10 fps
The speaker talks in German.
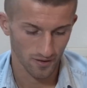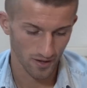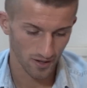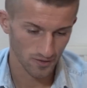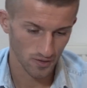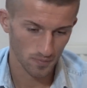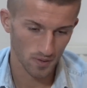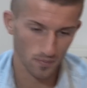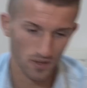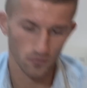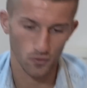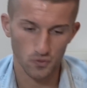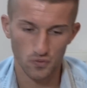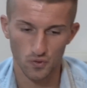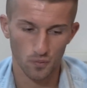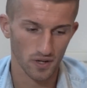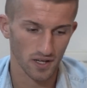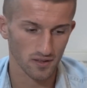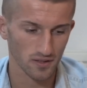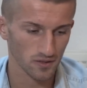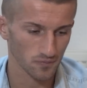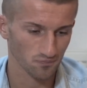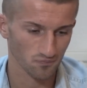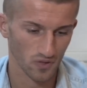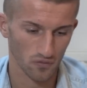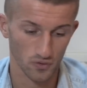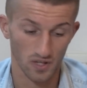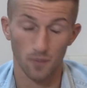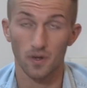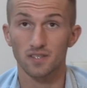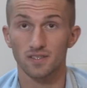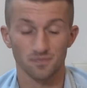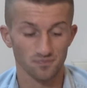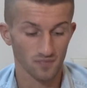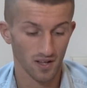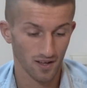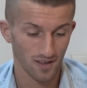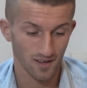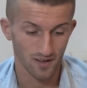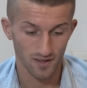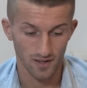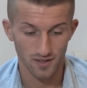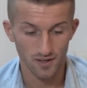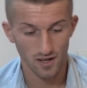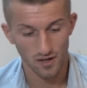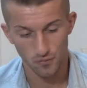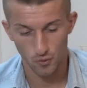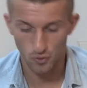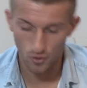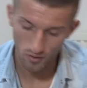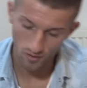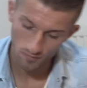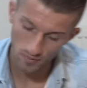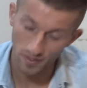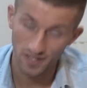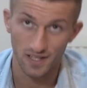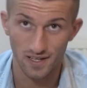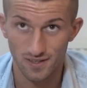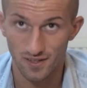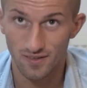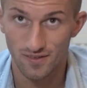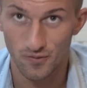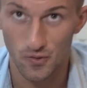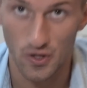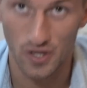Ja, also ich habe da ein paar Fotos vorbereitet von damals. Ja, hier ein Foto mit meinen Eltern, wo